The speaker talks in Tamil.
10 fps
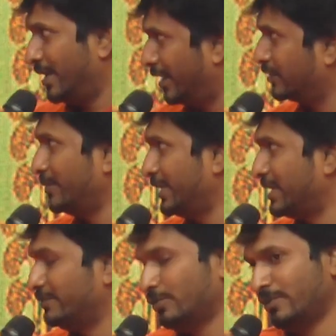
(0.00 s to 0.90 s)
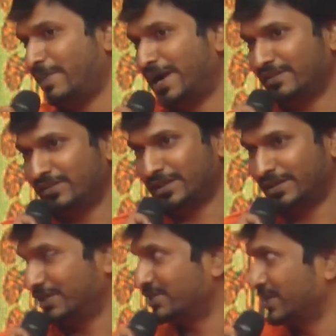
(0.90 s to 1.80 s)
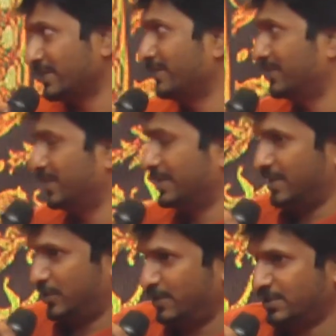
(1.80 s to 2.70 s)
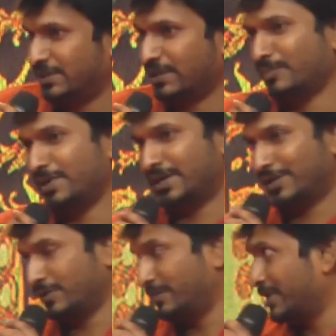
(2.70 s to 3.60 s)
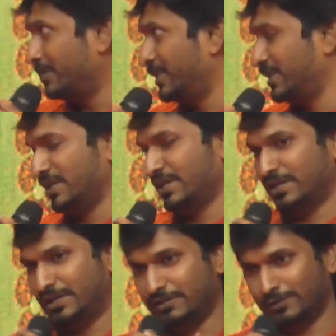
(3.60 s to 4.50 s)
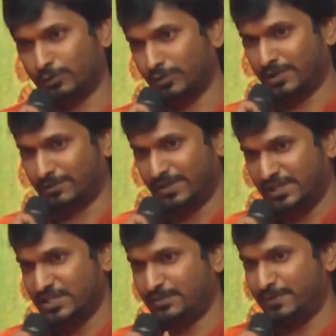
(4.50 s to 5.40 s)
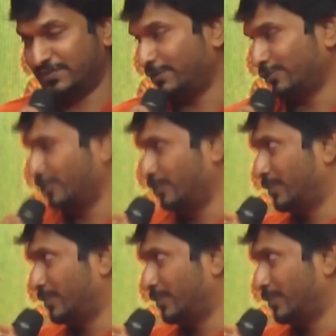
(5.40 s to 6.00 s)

ஆட்டோமேட்டிக்காகவே ஒரு பேன் இந்தியன் ரீச் வந்திருக்கு எஸ்பெஷலி தமிழ்நாட்டில் ஒரு மிகப்பெரிய இது கொடுத்ததுக்கு வந்து டிஎஸ்பி சார் வந்து ஒரு